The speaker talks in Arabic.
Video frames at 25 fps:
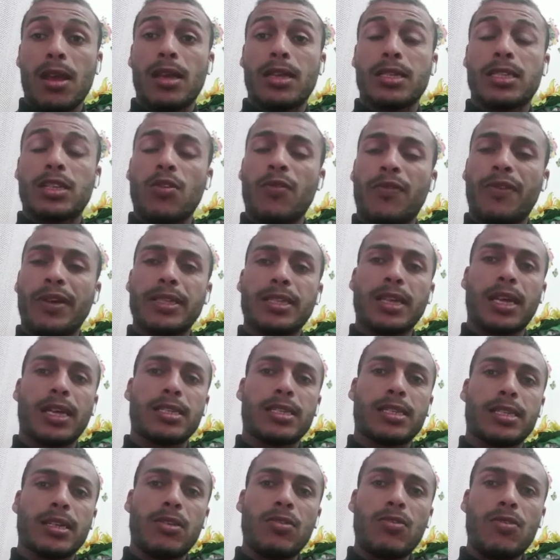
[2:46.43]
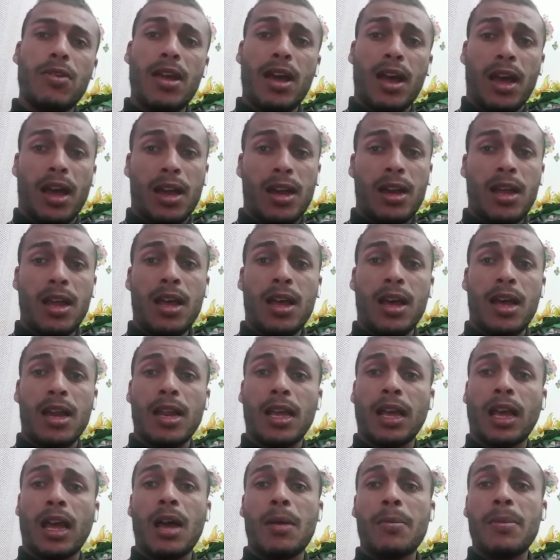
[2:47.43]
سوف يتحصلون على
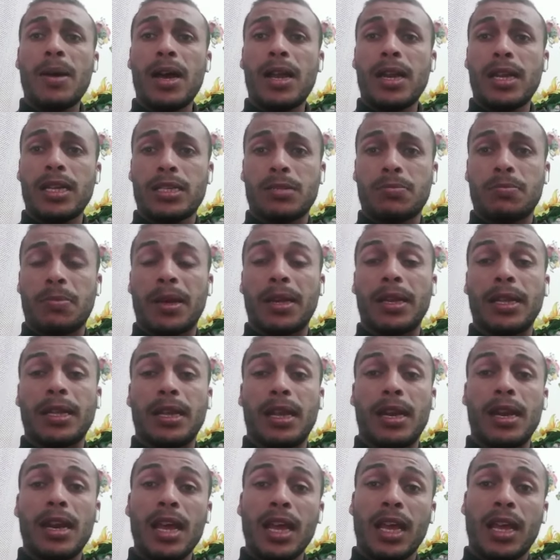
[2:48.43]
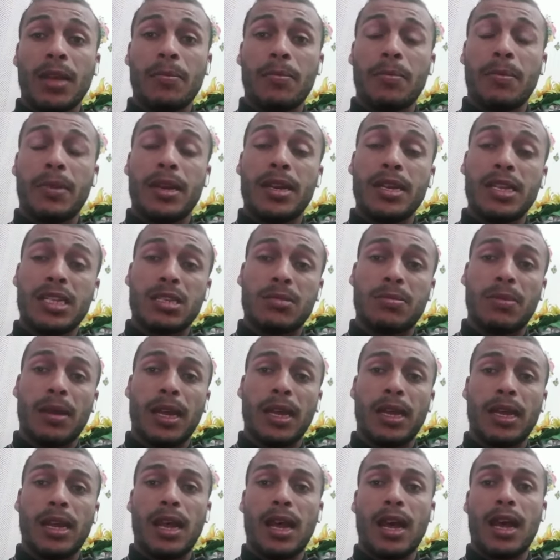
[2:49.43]
الإقامة الإسبانية لكن بالنسبة
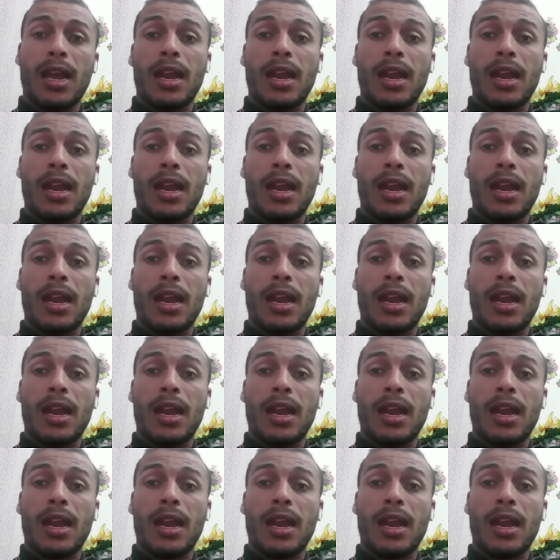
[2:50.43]
إلى